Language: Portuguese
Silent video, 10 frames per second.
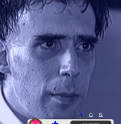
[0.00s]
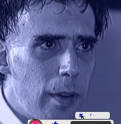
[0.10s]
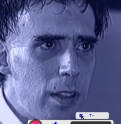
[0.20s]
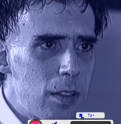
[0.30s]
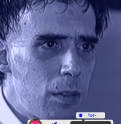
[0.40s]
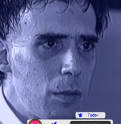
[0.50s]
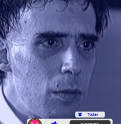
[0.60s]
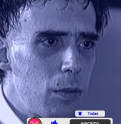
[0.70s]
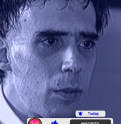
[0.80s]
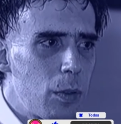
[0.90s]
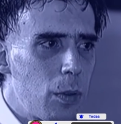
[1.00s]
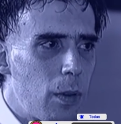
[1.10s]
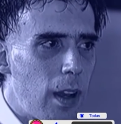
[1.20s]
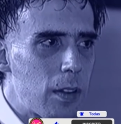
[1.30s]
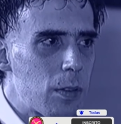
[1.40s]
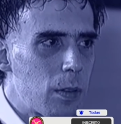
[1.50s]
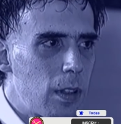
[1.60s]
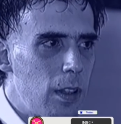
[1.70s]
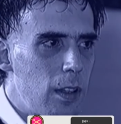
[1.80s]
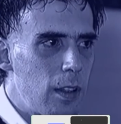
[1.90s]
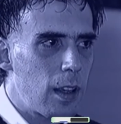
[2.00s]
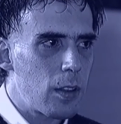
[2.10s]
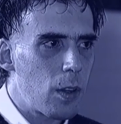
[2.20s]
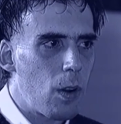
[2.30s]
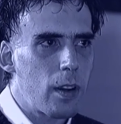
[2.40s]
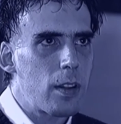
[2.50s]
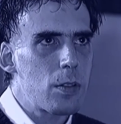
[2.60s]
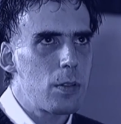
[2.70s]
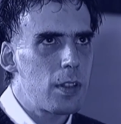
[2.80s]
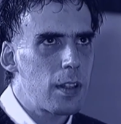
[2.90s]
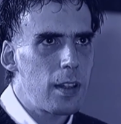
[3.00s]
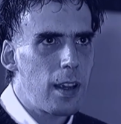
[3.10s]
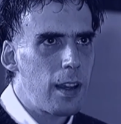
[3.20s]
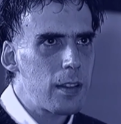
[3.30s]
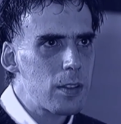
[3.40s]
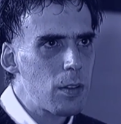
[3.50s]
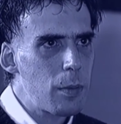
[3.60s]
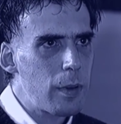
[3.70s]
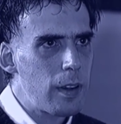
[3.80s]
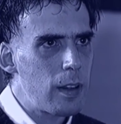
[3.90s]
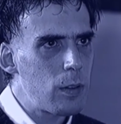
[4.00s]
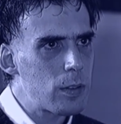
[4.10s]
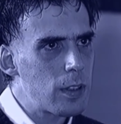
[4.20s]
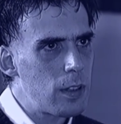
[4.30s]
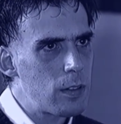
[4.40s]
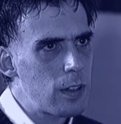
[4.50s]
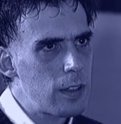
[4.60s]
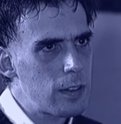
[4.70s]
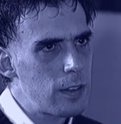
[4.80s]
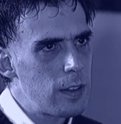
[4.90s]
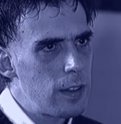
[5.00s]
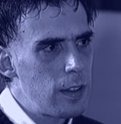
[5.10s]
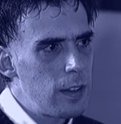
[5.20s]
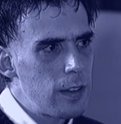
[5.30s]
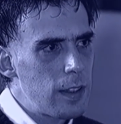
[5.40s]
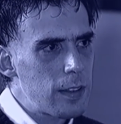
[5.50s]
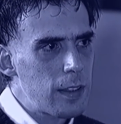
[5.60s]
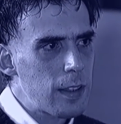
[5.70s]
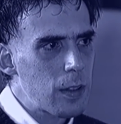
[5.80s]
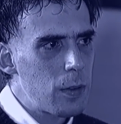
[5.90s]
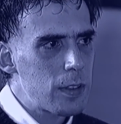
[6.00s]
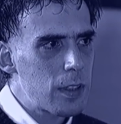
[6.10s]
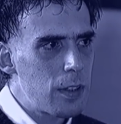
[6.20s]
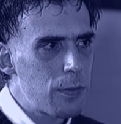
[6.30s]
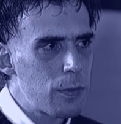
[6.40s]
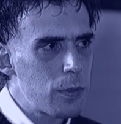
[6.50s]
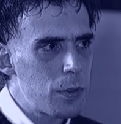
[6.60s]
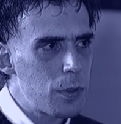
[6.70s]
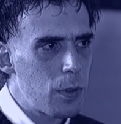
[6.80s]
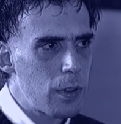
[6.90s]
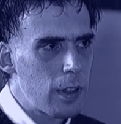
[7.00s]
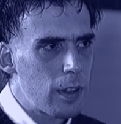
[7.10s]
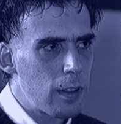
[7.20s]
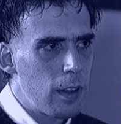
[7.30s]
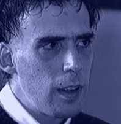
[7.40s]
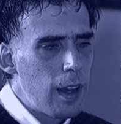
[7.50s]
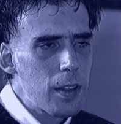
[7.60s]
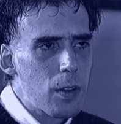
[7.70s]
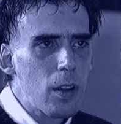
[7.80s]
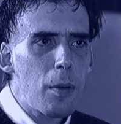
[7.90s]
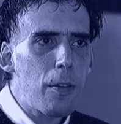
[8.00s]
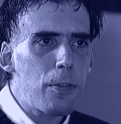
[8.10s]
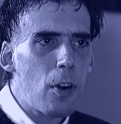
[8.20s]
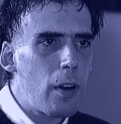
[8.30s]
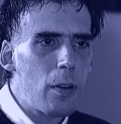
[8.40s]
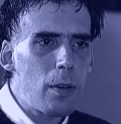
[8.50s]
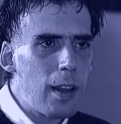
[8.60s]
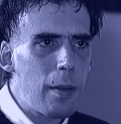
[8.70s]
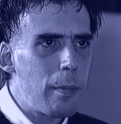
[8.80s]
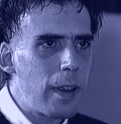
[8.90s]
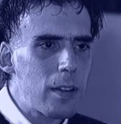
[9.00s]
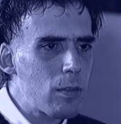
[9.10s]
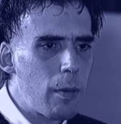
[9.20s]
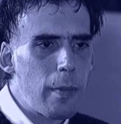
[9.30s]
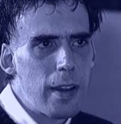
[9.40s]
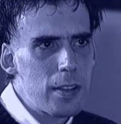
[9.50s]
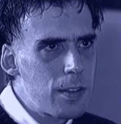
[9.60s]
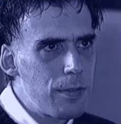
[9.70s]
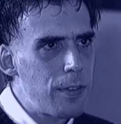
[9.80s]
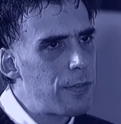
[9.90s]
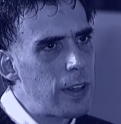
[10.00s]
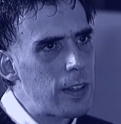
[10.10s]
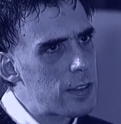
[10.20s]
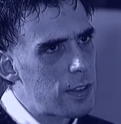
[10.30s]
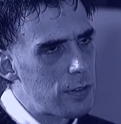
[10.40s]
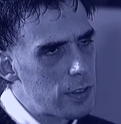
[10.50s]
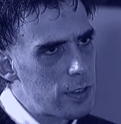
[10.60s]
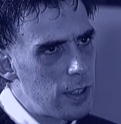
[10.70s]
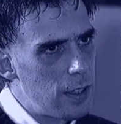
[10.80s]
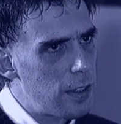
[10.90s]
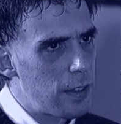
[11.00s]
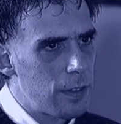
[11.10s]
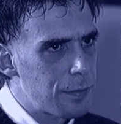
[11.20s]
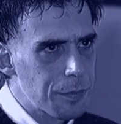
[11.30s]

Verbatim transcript: mas eu não, não acho que a droga ajude a criar. Isso é uma ilusão. Tem, tem tanta coisa que funciona. A droga é, uma, é um elemento a mais de vivência. Você,